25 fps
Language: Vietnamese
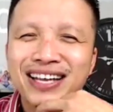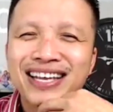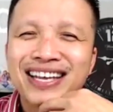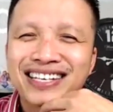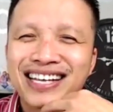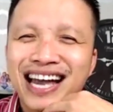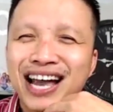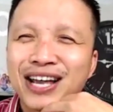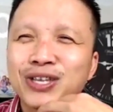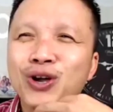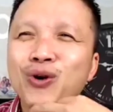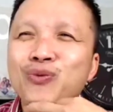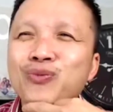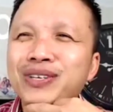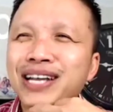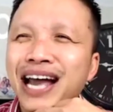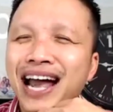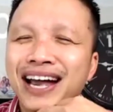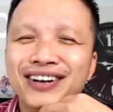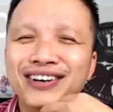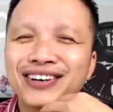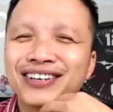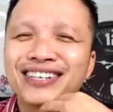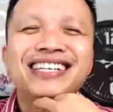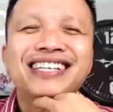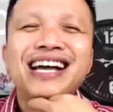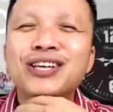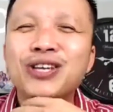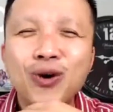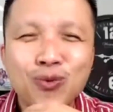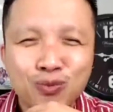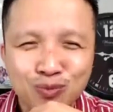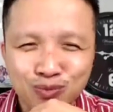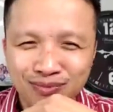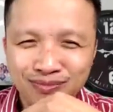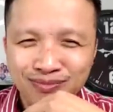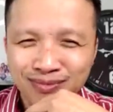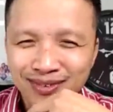có cái gì xài chung xài được
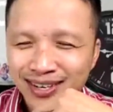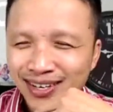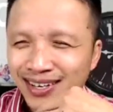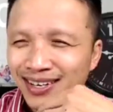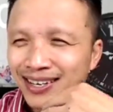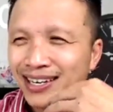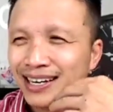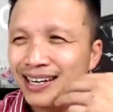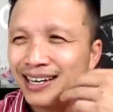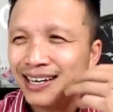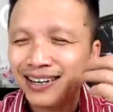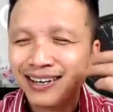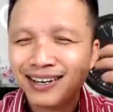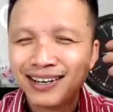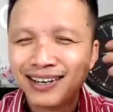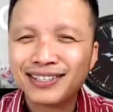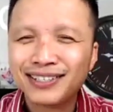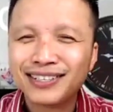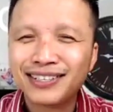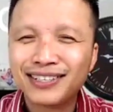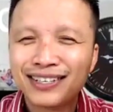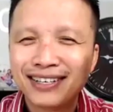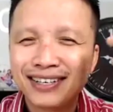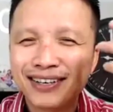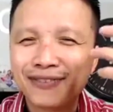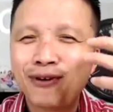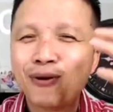xài chung ờ,